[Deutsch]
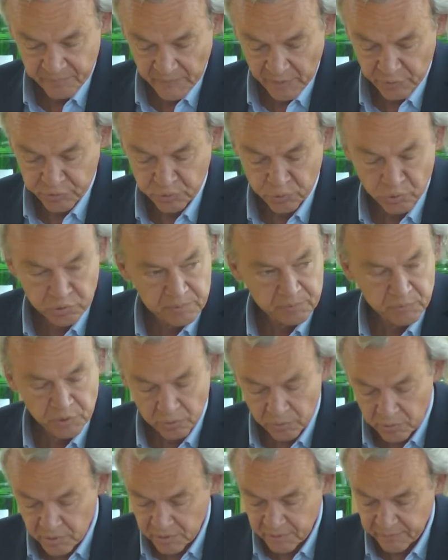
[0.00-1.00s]
Aus gutem
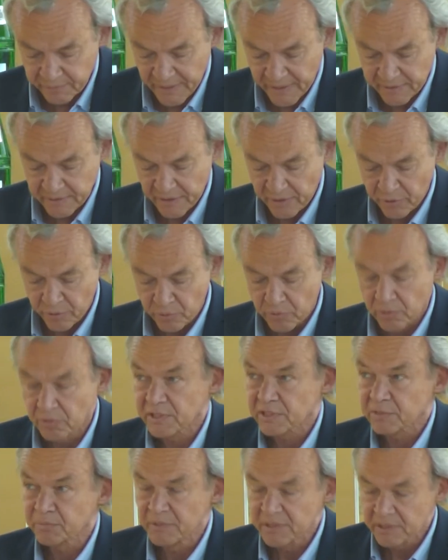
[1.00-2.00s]
Grund werden Erhöhungen
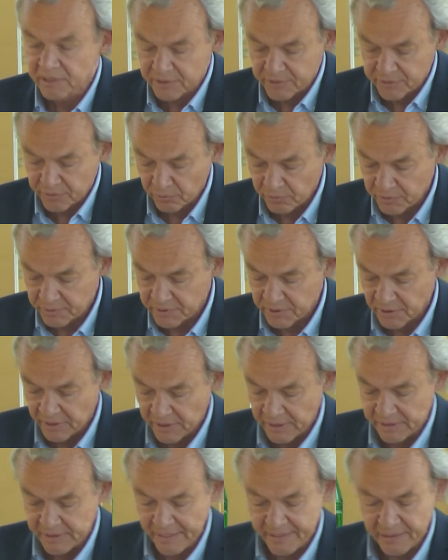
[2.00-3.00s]
des Mindestlohns
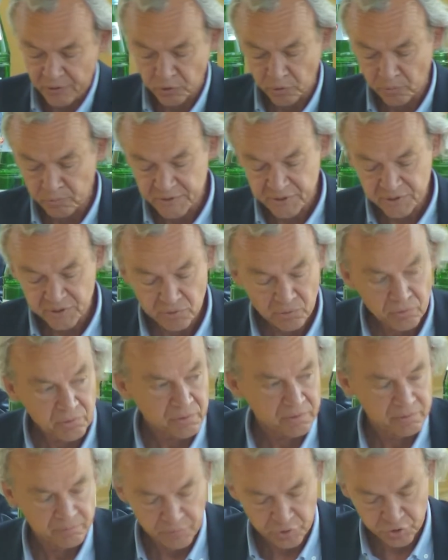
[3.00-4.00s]
in einer
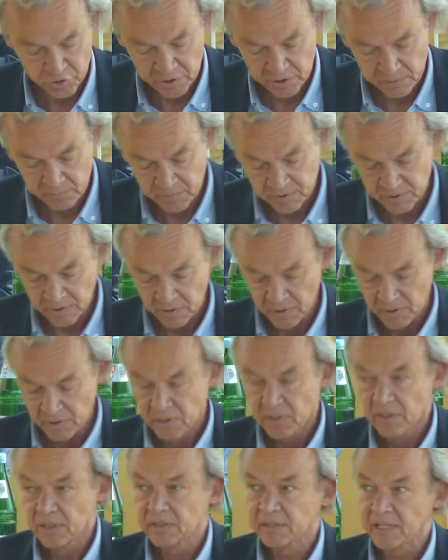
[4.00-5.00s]
Kommission bestimmt,
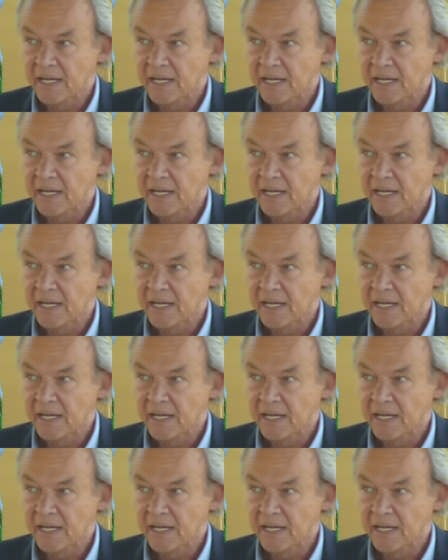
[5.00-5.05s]
in